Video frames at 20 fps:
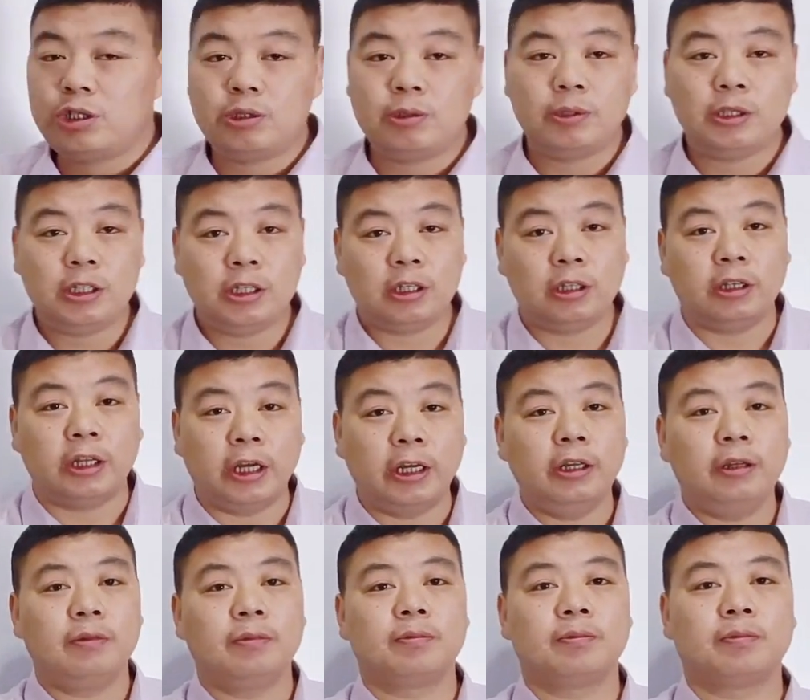一勒，
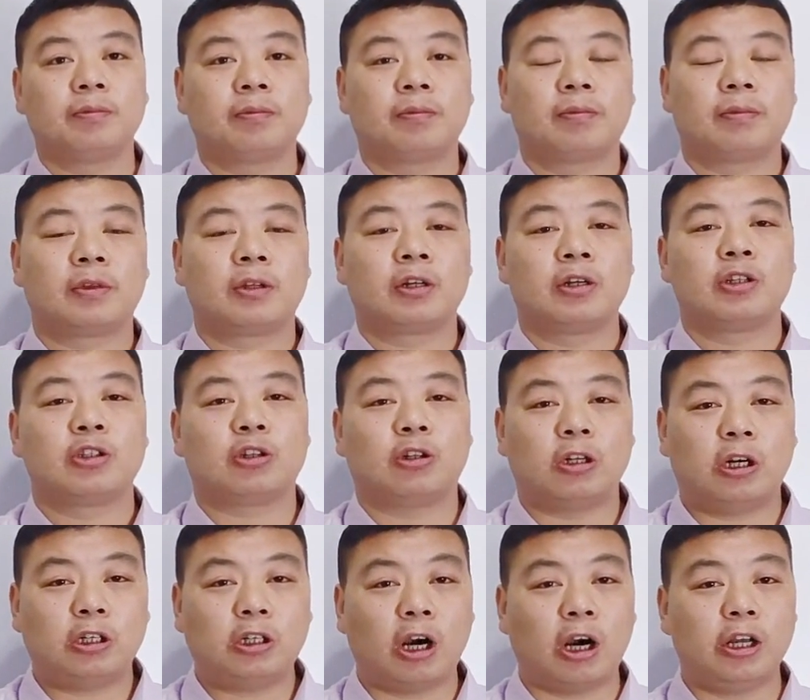走
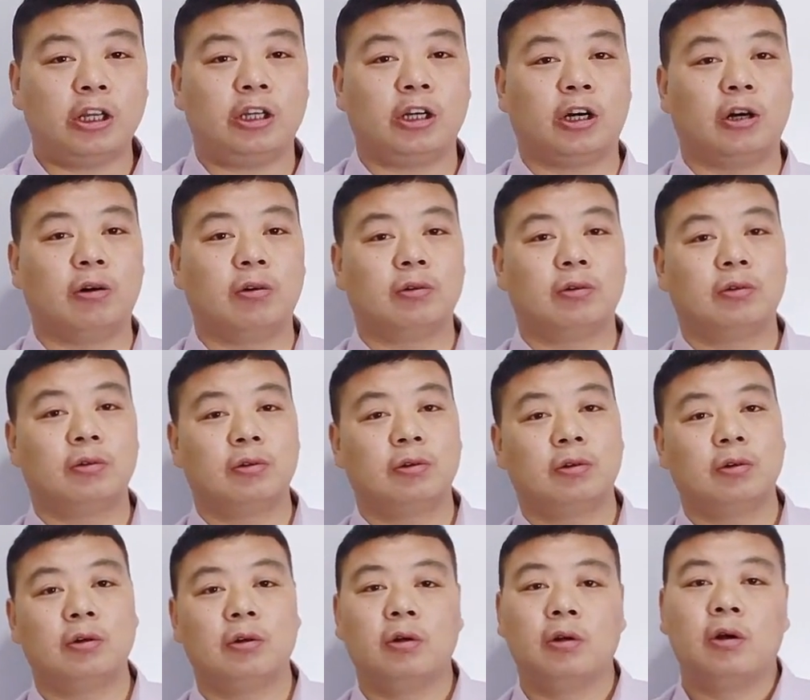到这儿以后，
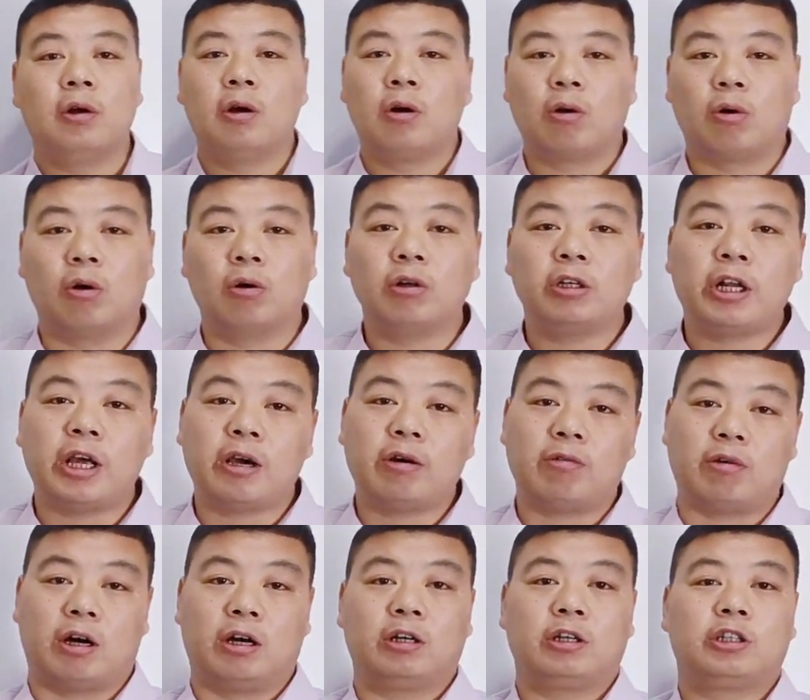红天
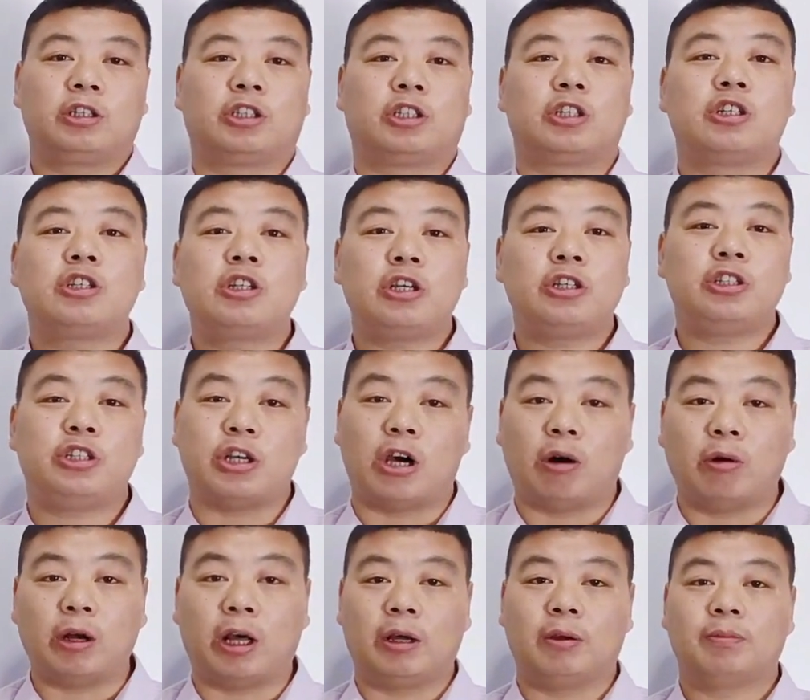王直接
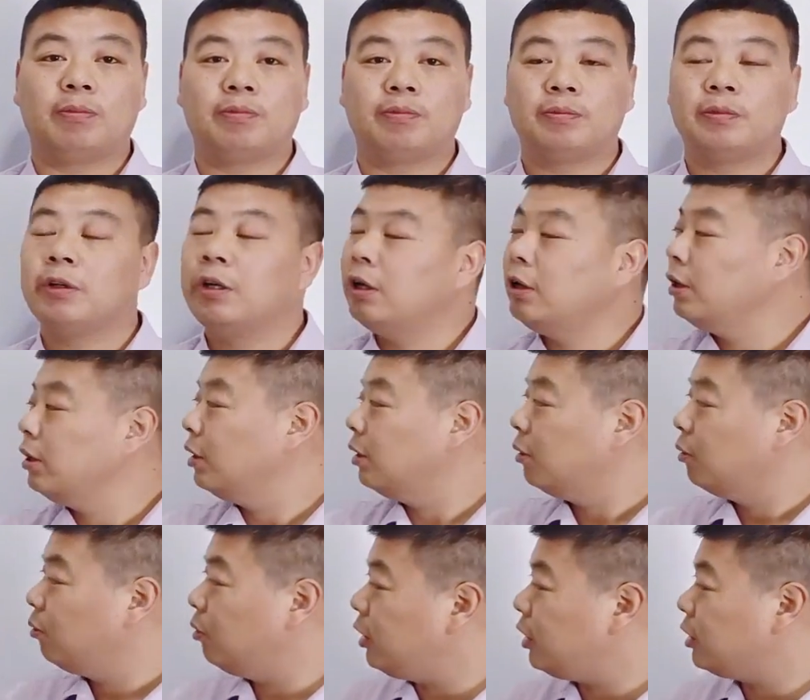交了。为